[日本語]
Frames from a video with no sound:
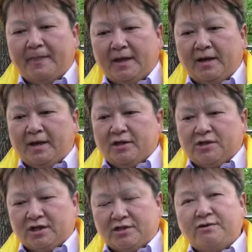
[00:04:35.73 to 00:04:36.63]
でそ
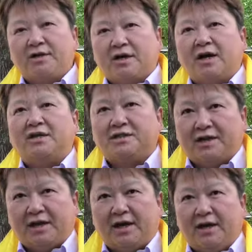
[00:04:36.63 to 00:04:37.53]
したらすぐに駆けつ
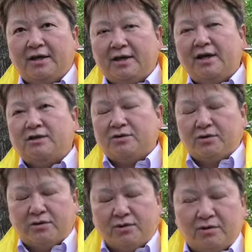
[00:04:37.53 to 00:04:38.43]
けてでそ
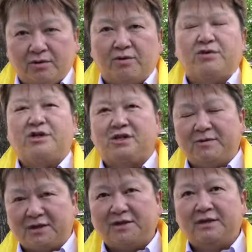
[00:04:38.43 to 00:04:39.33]
の方法をお教えし
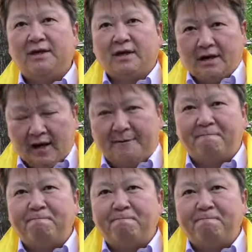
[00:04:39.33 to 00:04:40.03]
ます。はい、わ